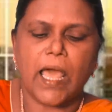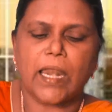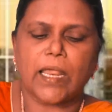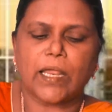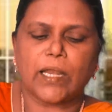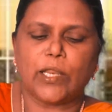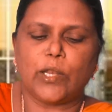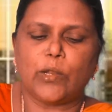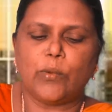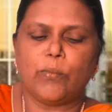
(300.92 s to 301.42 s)

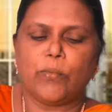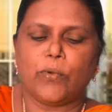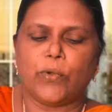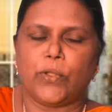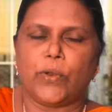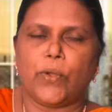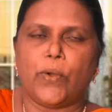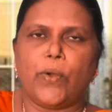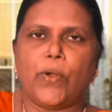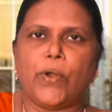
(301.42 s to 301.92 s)
காலங்களிலும்
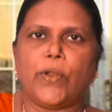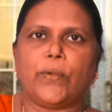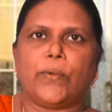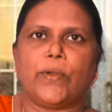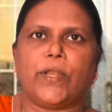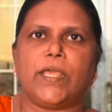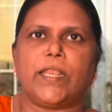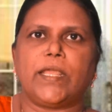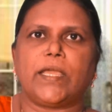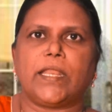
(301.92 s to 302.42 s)
உயிரோடு
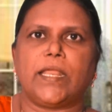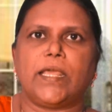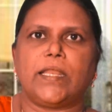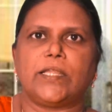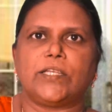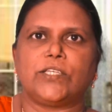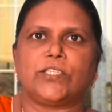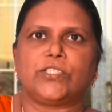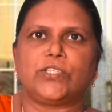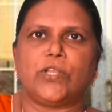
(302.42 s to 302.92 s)
கூட இருக்கிறேன்
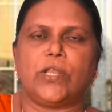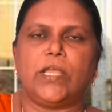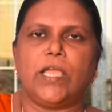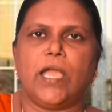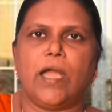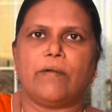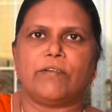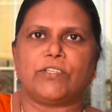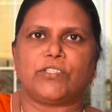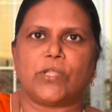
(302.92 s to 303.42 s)
என்று சொல்லி
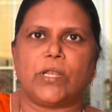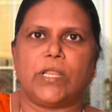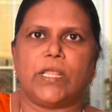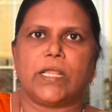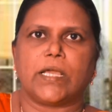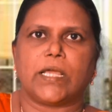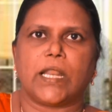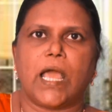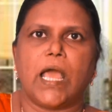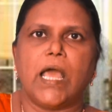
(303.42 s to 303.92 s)
அவர்
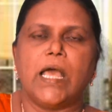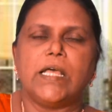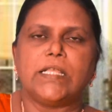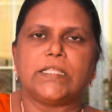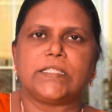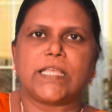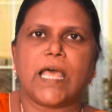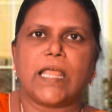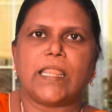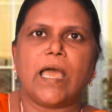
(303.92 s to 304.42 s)
சொல்லியிருக்கிறார்
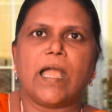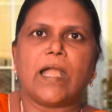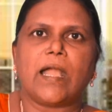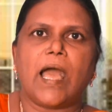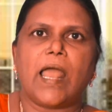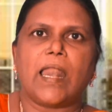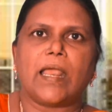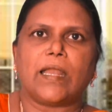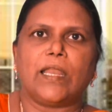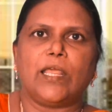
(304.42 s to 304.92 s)
சதா
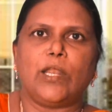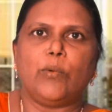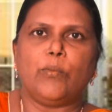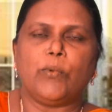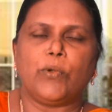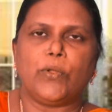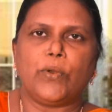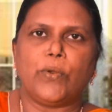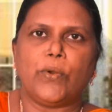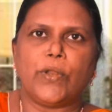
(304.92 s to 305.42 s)
காலங்களிலும்
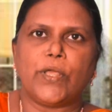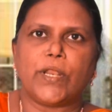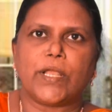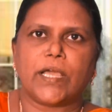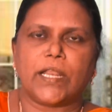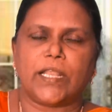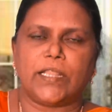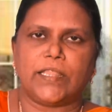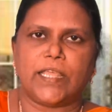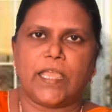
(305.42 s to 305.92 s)
உயிரோடு
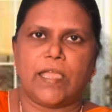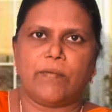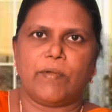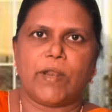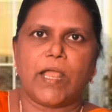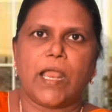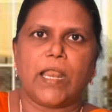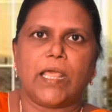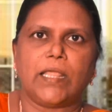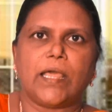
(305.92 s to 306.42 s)
இருக்கிற
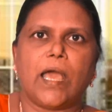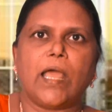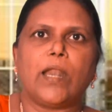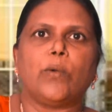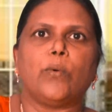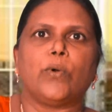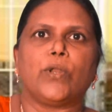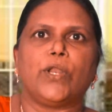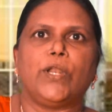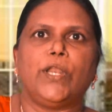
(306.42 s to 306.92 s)
தேவனாலே தான்
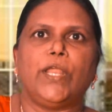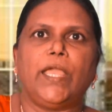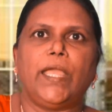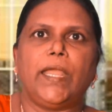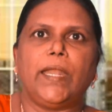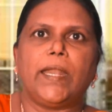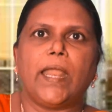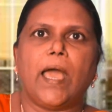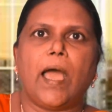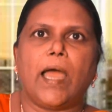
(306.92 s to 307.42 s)
ஒரு
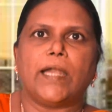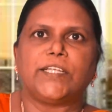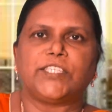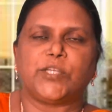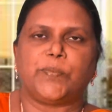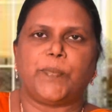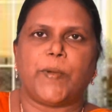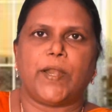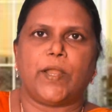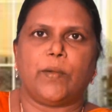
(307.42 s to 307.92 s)
நீண்ட
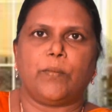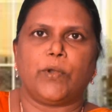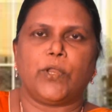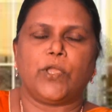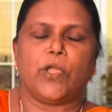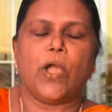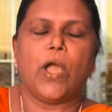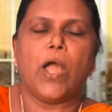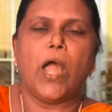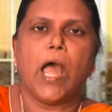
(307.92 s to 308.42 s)
ஆட்சி பண்ண
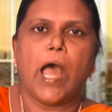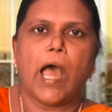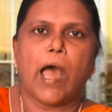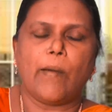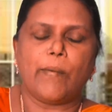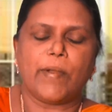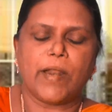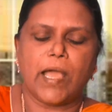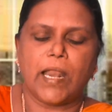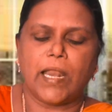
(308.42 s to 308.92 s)
முடியும்
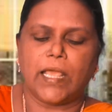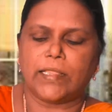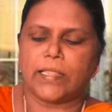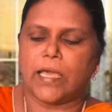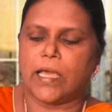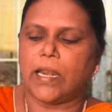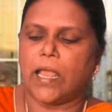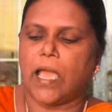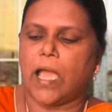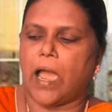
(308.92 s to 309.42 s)
அவராலே
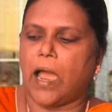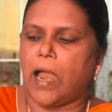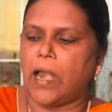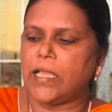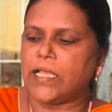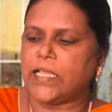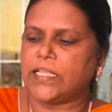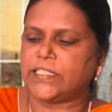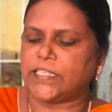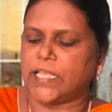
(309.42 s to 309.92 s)
தான்
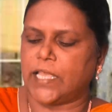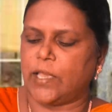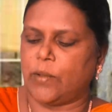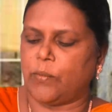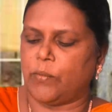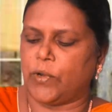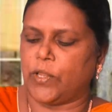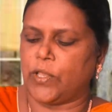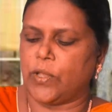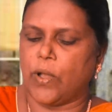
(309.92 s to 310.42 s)
ஆளுகை செய்ய
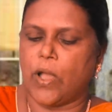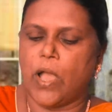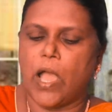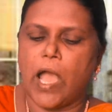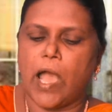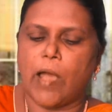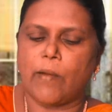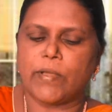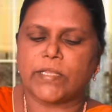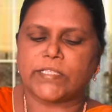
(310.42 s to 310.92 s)
முடியும்
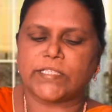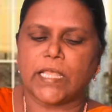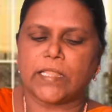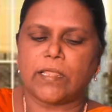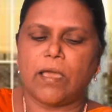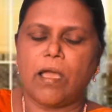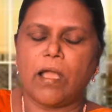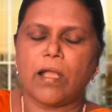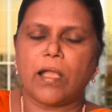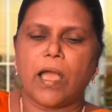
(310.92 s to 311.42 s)
அவர்
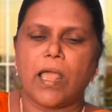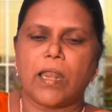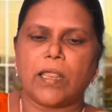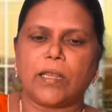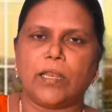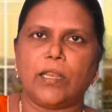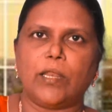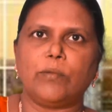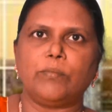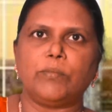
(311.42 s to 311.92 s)
சதா
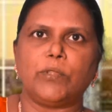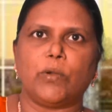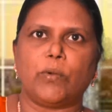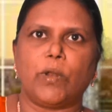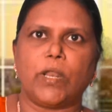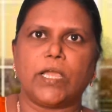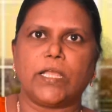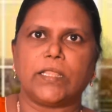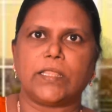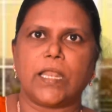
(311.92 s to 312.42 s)
காலங்களிலும் இந்த
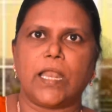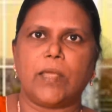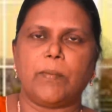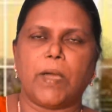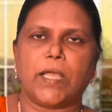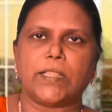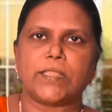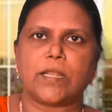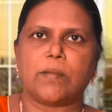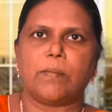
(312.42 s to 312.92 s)
உலகத்திலே
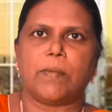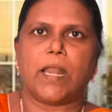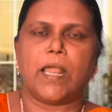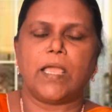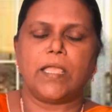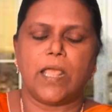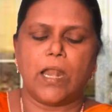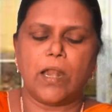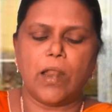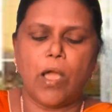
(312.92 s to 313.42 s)
மாத்திரமல்ல
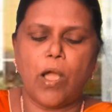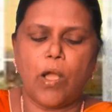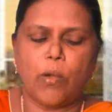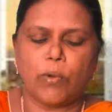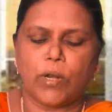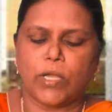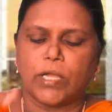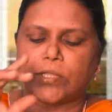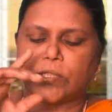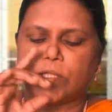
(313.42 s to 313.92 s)
எல்லா
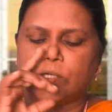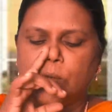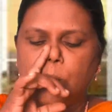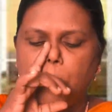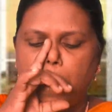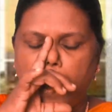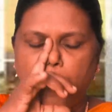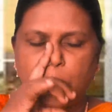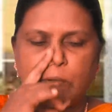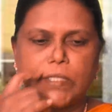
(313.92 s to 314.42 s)
உலகத்துக்கும்
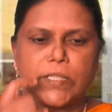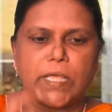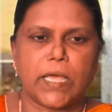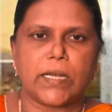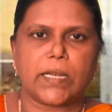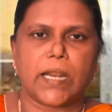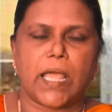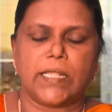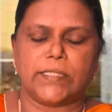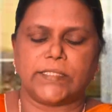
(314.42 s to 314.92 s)

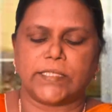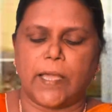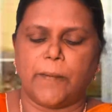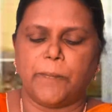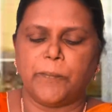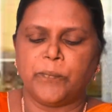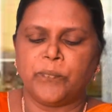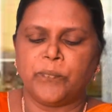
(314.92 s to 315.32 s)
அவர்தான் ராஜா